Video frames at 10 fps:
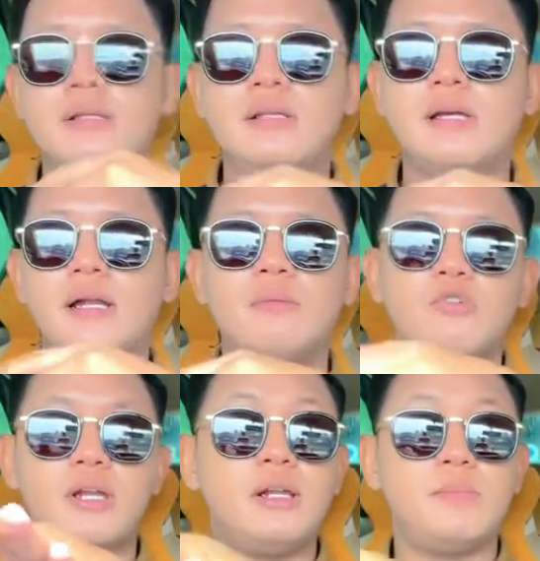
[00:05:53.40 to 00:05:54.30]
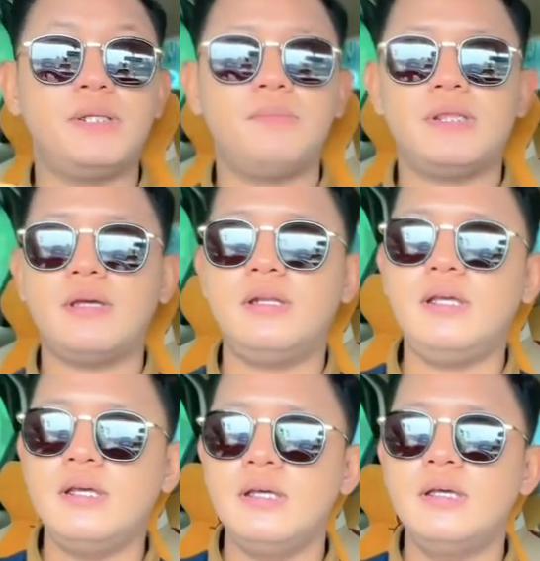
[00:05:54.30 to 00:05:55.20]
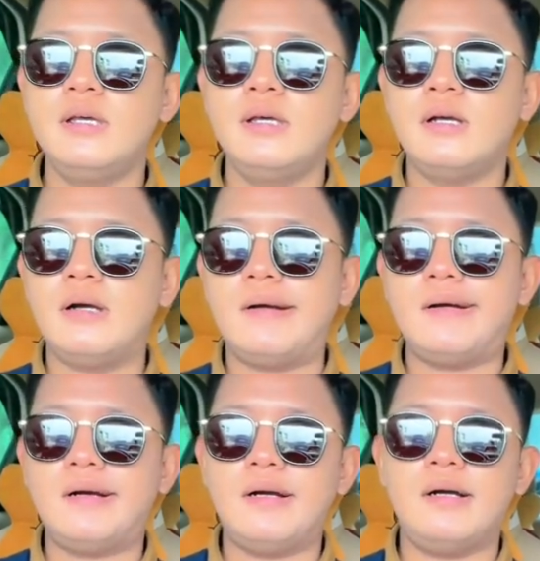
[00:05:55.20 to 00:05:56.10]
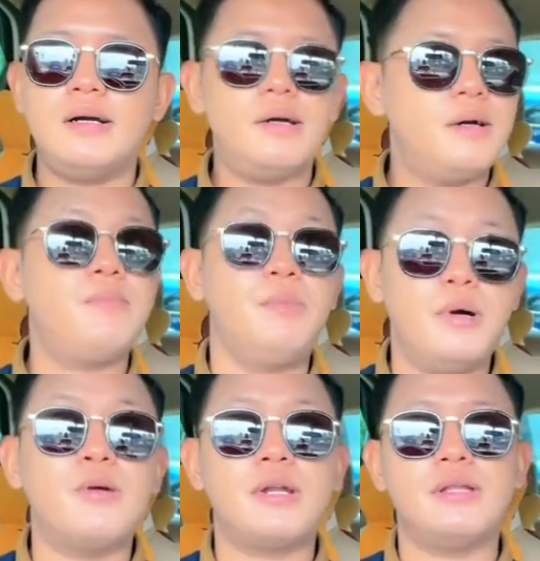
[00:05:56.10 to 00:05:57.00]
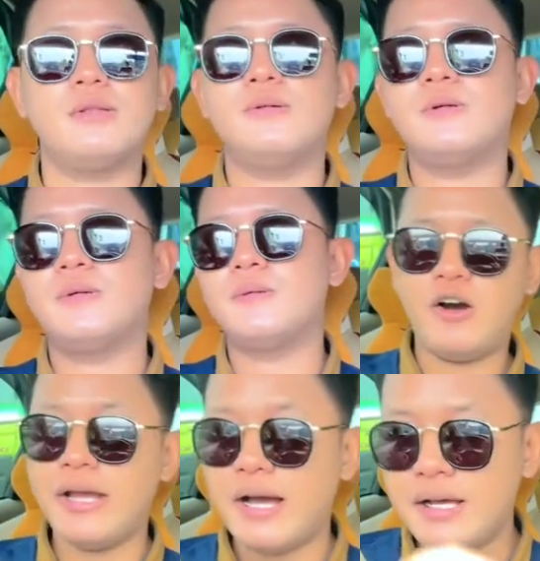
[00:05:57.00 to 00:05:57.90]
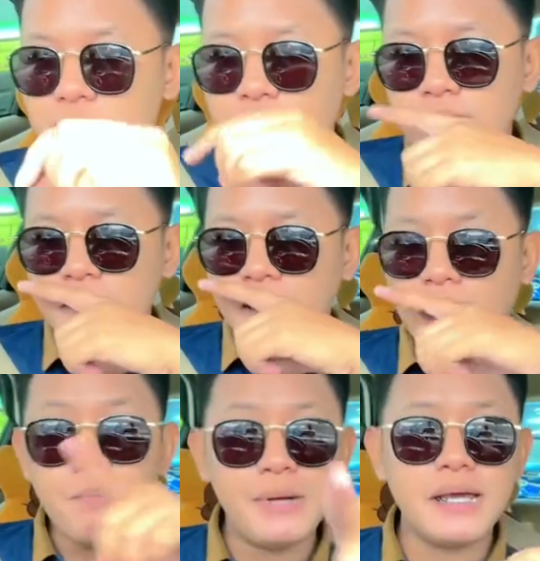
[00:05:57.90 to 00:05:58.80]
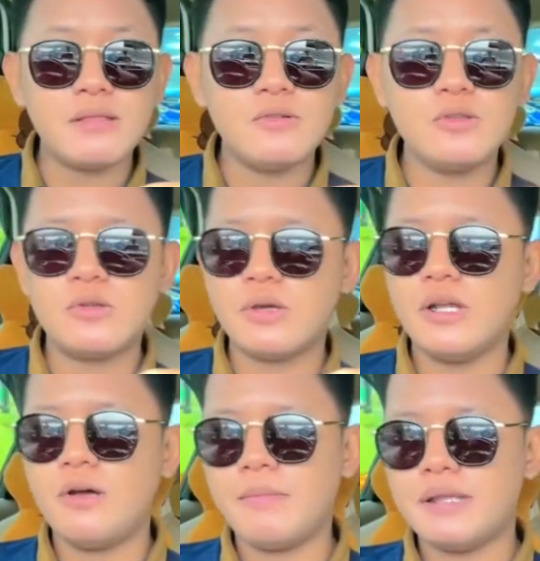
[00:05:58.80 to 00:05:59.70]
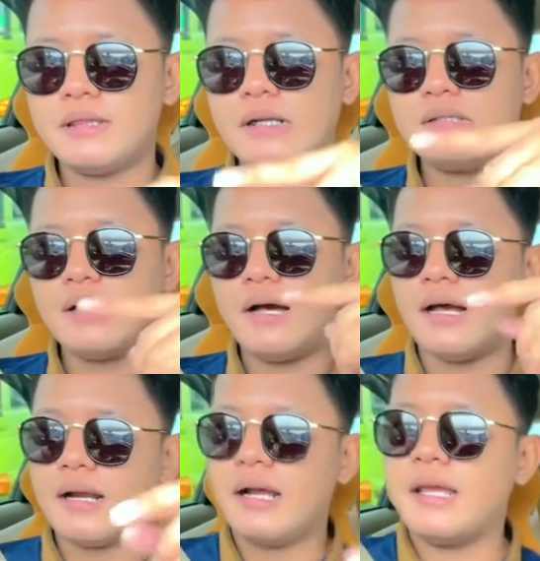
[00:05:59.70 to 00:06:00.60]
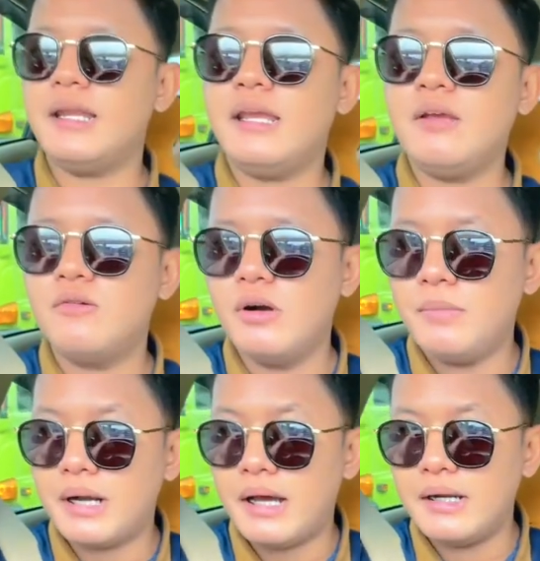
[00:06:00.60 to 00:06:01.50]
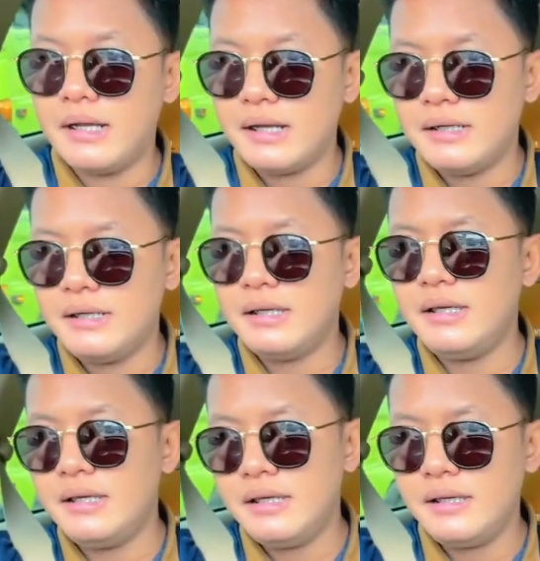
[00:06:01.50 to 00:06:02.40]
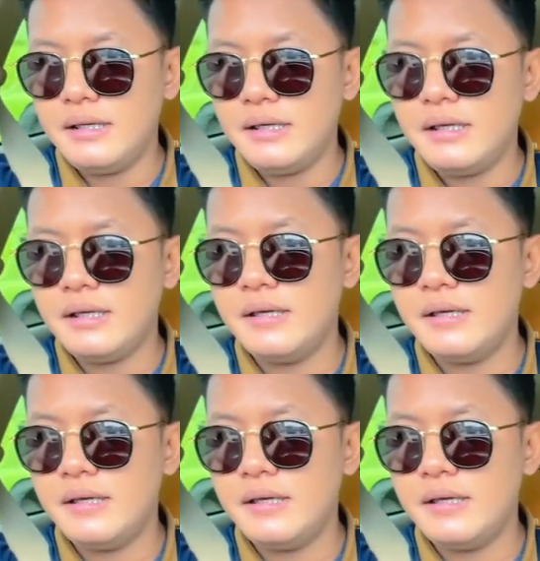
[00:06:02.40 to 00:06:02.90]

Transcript: jadi karena mungkin ada penyempitan di uh, pembangunan itu oh ya update untuk kilometer sekarang ini gue berada di